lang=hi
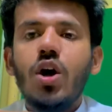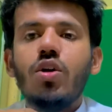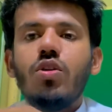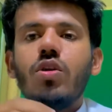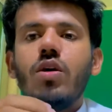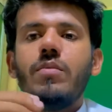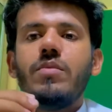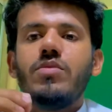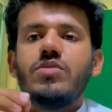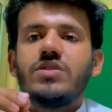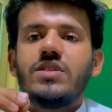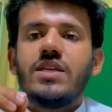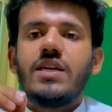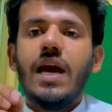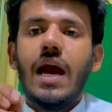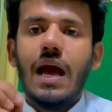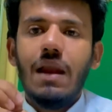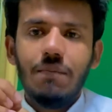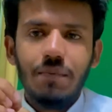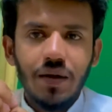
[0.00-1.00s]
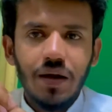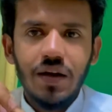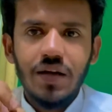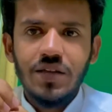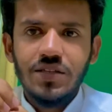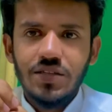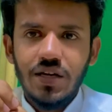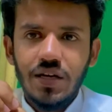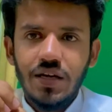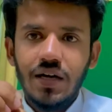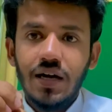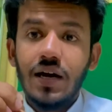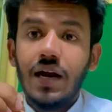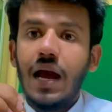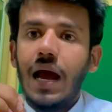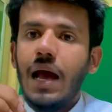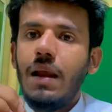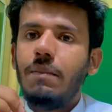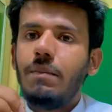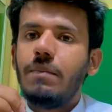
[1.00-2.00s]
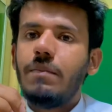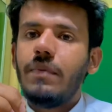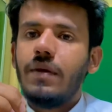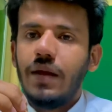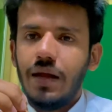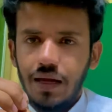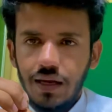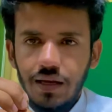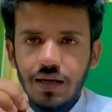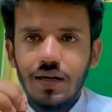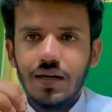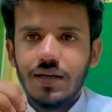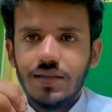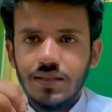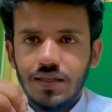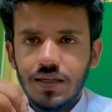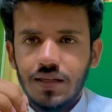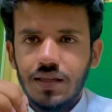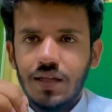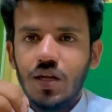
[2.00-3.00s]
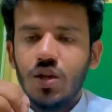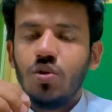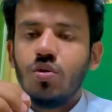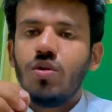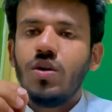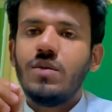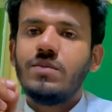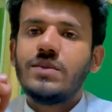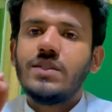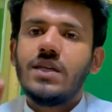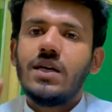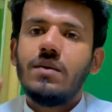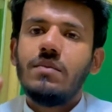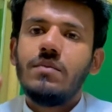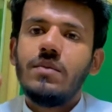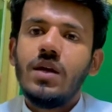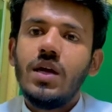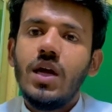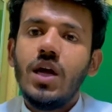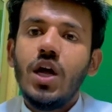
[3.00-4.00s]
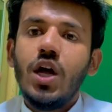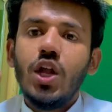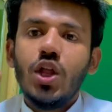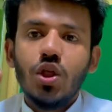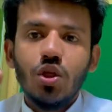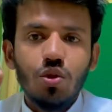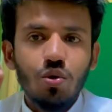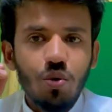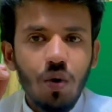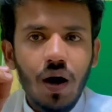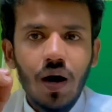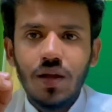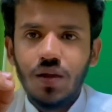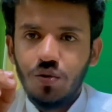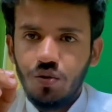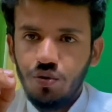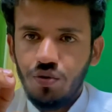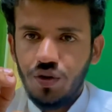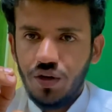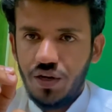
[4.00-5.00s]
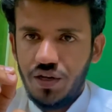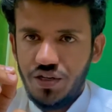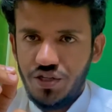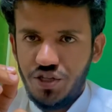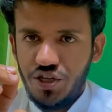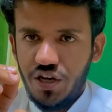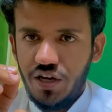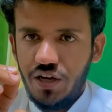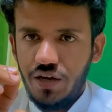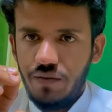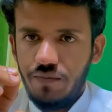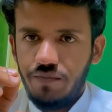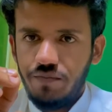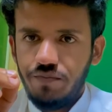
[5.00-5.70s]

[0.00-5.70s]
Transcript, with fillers: तो हमें उसकी हेल्प करनी चाहिए अगर हेल्प नहीं कर सकते तो कम से कम दुआ ज़रूर करनी चाहिए